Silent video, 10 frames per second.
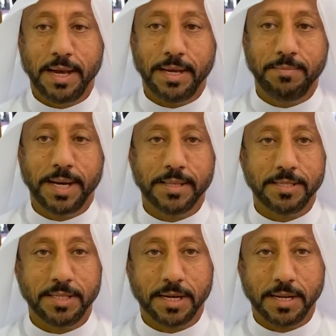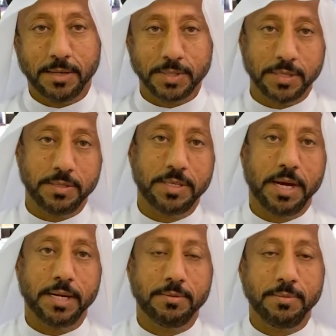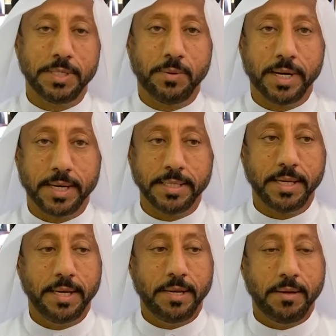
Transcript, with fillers: عن معرض الشرق الاوسط الساعات والمجوهرات